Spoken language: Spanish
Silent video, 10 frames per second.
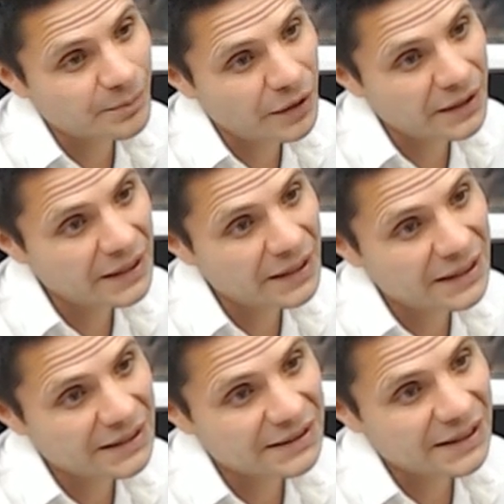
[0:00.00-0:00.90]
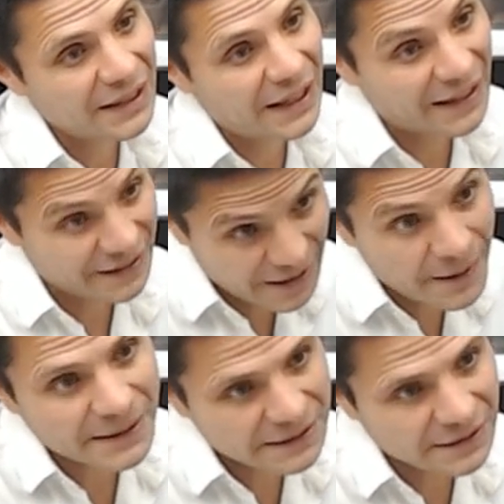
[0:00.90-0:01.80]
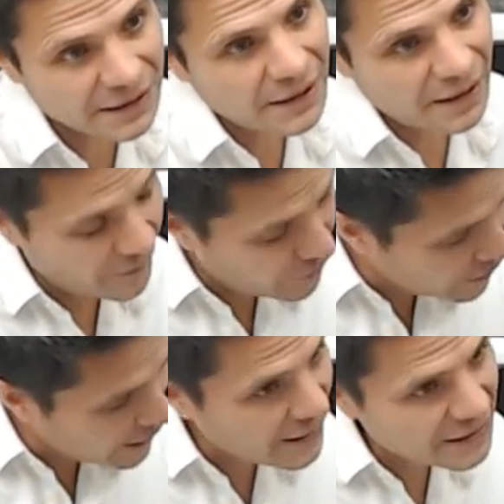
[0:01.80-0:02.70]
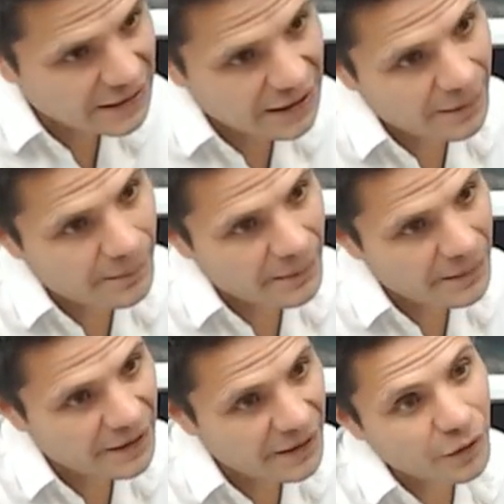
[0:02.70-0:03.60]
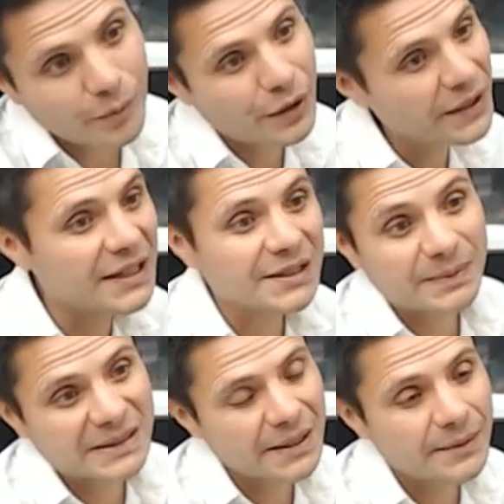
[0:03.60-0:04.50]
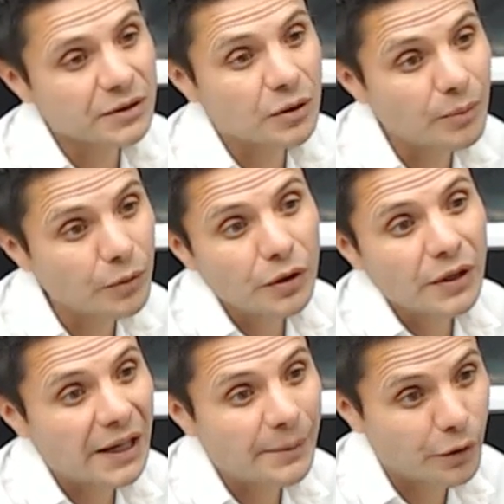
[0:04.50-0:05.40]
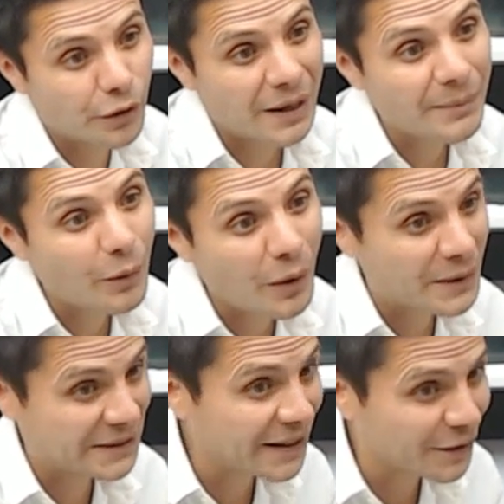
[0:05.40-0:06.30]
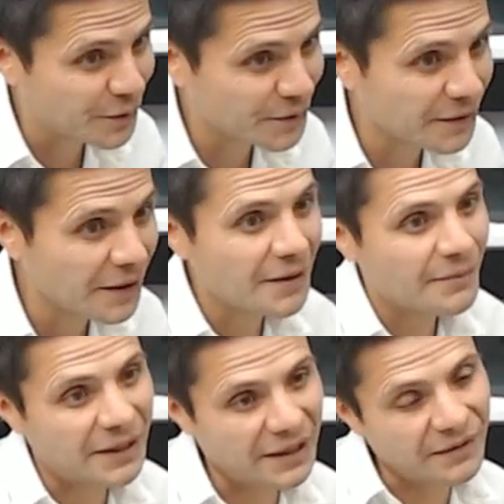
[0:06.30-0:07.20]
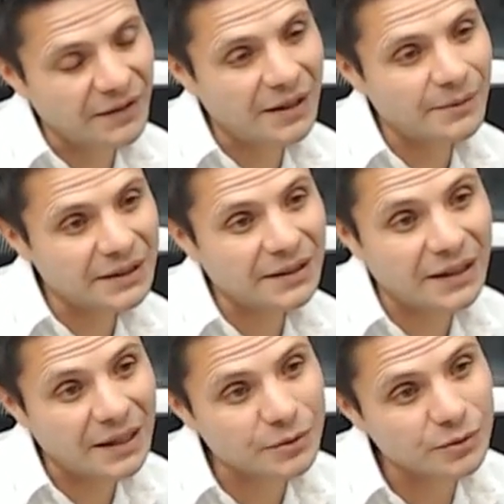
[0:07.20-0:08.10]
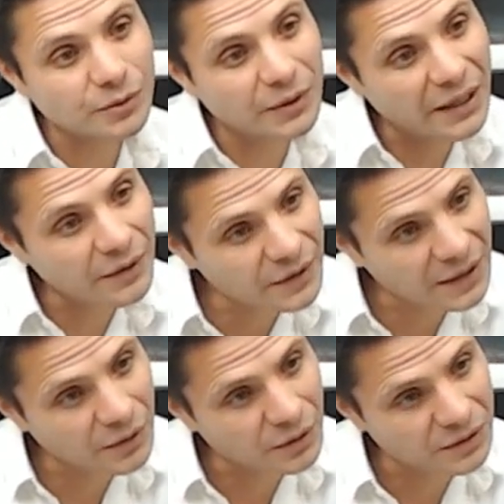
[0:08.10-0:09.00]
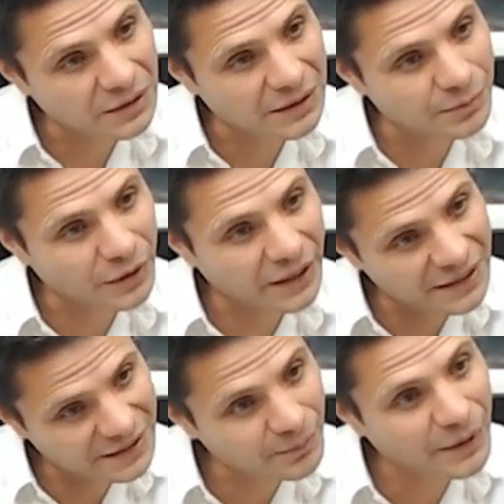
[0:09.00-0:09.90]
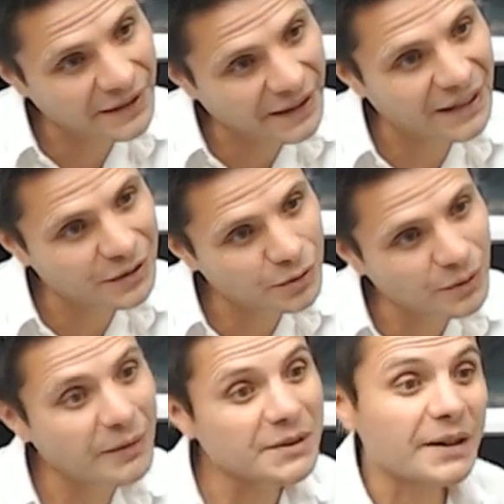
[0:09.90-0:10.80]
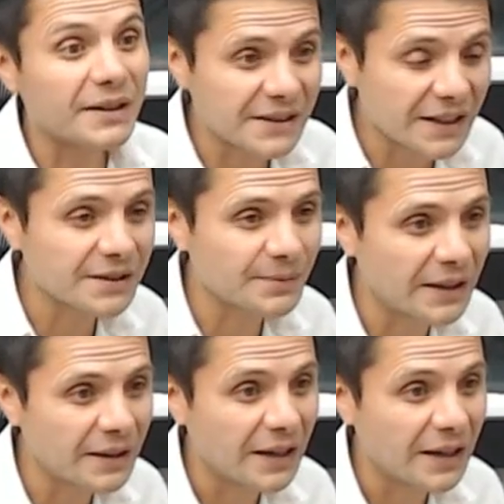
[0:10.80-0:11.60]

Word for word: políticas activas enfocadas en la empleabilidad con políticas pasivas como el programa Guaguacentros. Centros para que finalmente tengamos un lugar donde ah. las mujeres puedan dejar a sus guaguas mientras ellas van. Y que